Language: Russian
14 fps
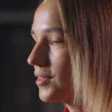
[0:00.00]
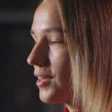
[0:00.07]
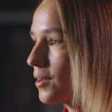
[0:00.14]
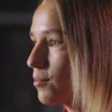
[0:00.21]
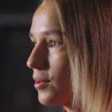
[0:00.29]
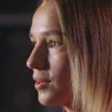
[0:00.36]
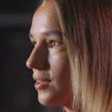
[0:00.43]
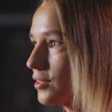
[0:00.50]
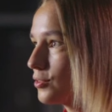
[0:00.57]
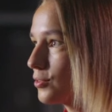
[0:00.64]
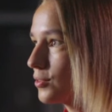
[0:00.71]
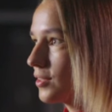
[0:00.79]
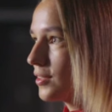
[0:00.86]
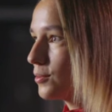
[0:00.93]
Я пока
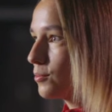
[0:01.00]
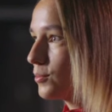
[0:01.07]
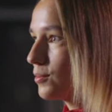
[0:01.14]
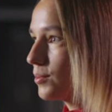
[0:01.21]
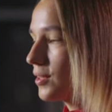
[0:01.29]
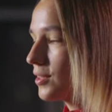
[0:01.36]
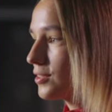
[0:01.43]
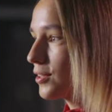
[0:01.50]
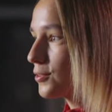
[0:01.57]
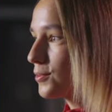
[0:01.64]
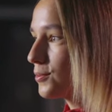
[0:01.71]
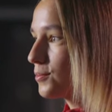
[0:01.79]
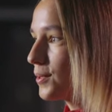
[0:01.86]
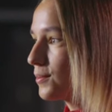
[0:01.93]
еще к этому не подошла,
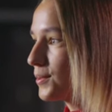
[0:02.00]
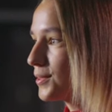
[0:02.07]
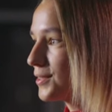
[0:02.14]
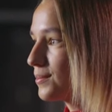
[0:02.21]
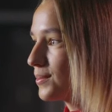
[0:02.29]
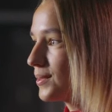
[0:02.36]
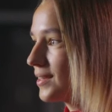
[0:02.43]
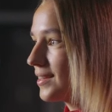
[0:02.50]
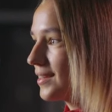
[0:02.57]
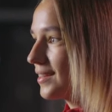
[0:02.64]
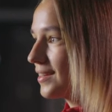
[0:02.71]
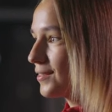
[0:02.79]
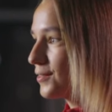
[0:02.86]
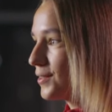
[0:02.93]
чтобы необычно
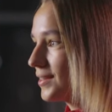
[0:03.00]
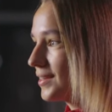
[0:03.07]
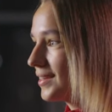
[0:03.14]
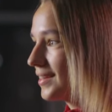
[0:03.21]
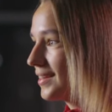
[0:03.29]
подарить такой.